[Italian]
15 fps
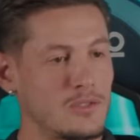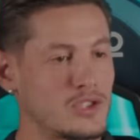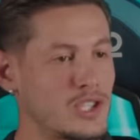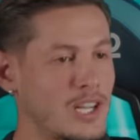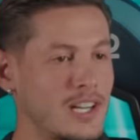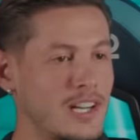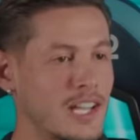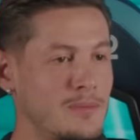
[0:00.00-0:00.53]
è un
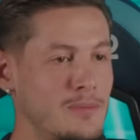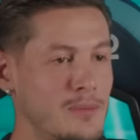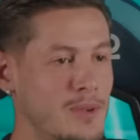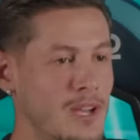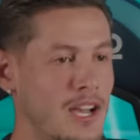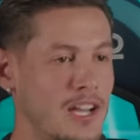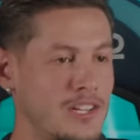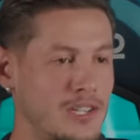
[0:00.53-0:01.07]
genere che mi
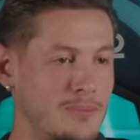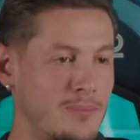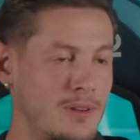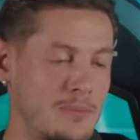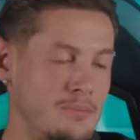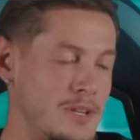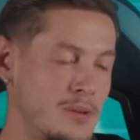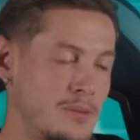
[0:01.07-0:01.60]
piace,
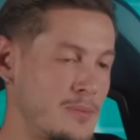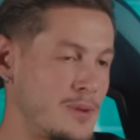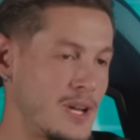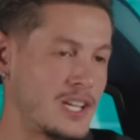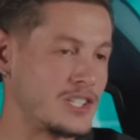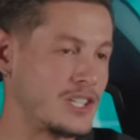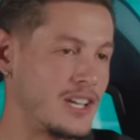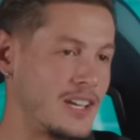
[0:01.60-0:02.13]
a me non mi
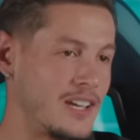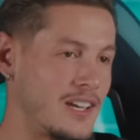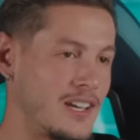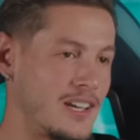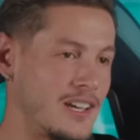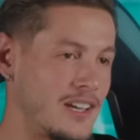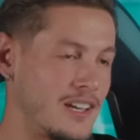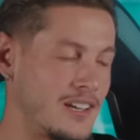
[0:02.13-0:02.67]

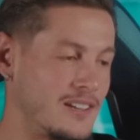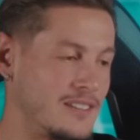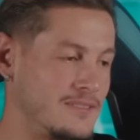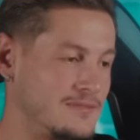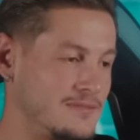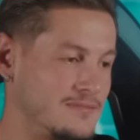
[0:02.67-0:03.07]
piace